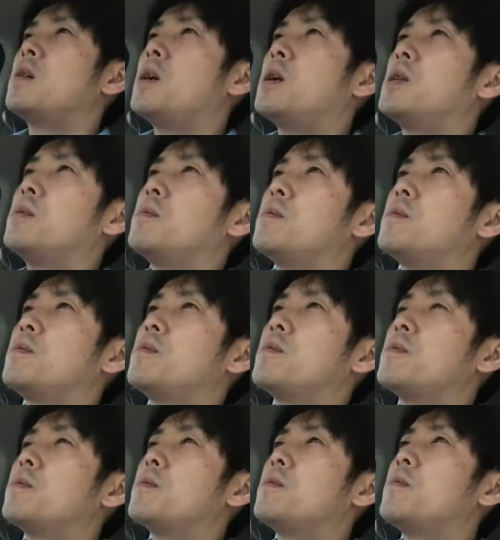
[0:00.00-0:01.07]
あの
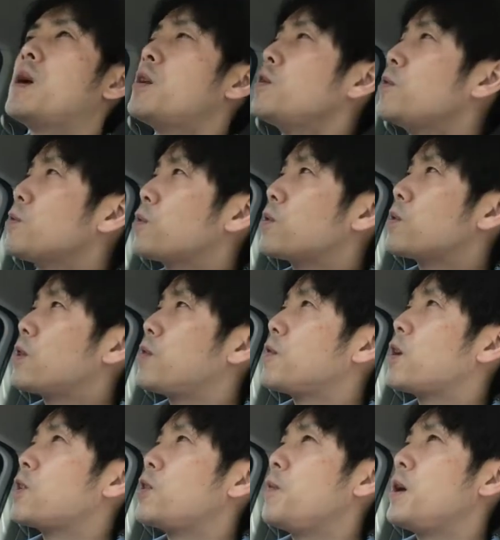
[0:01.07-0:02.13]
悪いことって
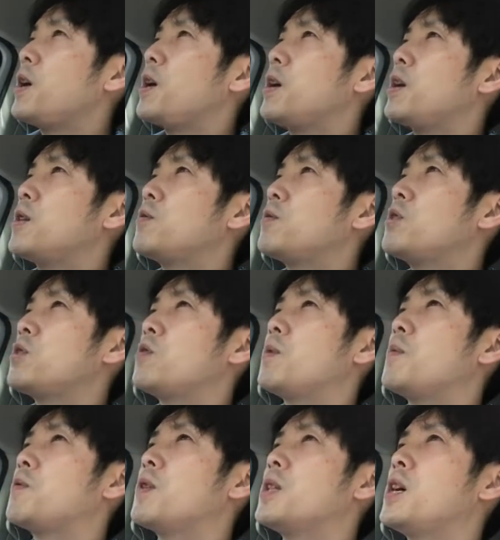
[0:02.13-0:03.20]
受け止める必要
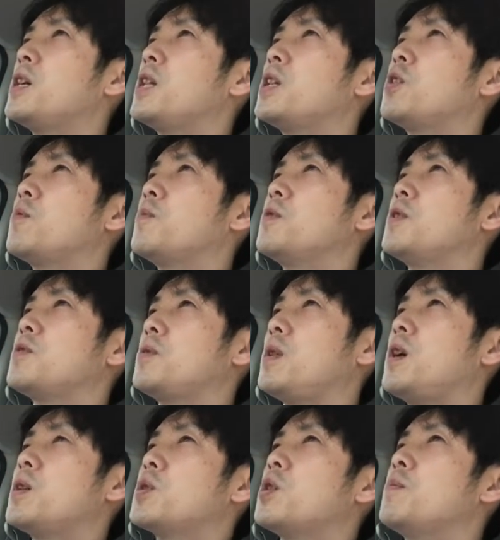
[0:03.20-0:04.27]
は僕はないなって思うんですよ
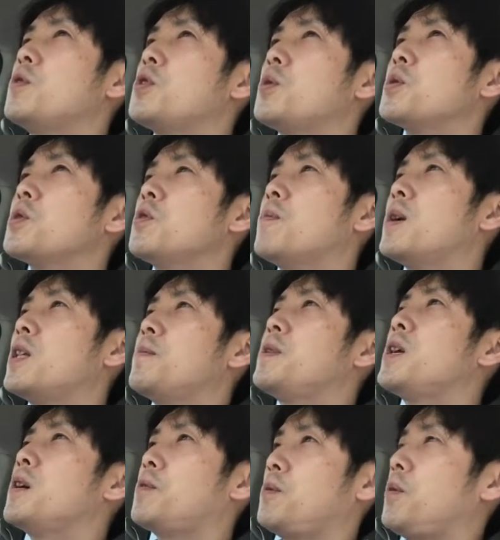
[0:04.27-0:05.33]
ねそれも一つの学び
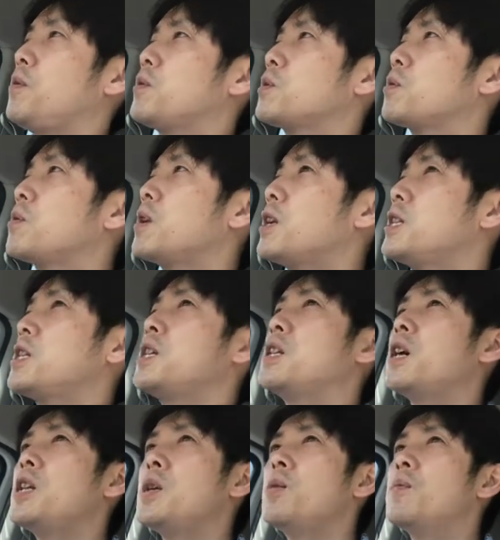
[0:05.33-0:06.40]
であるとそこからじゃあ
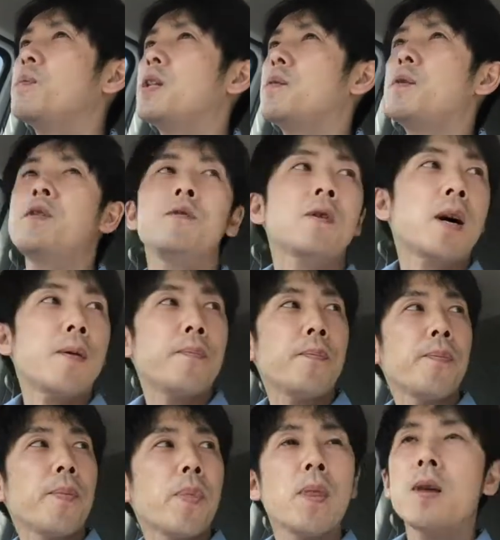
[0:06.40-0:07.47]
何を学べるのか
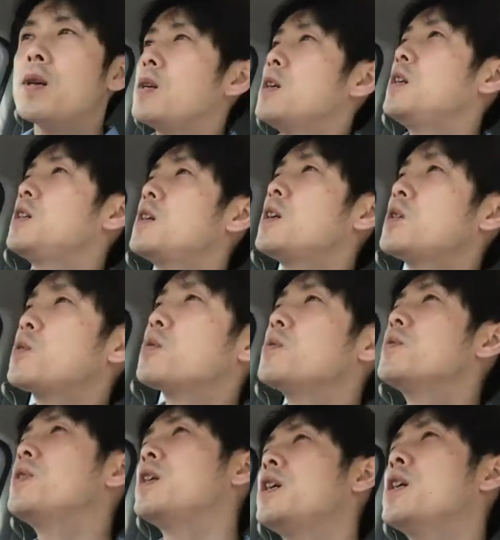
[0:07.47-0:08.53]
一見そうい
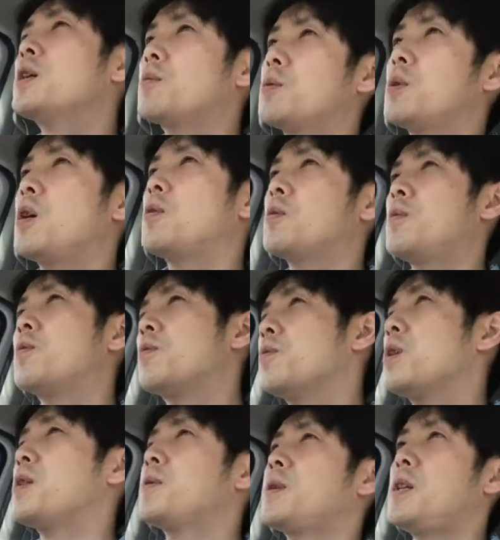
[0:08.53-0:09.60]
うふうに嫌なことが起
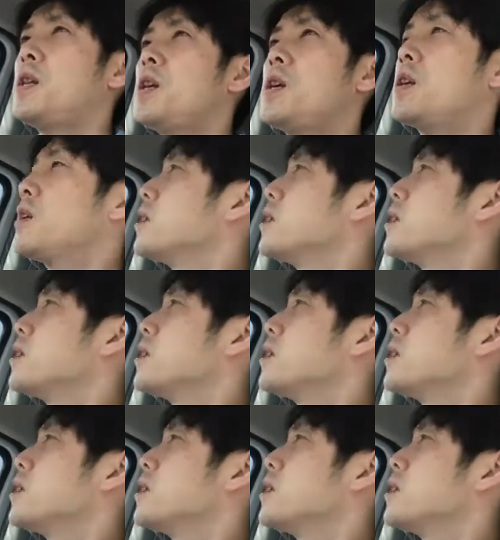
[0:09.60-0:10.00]
こった時に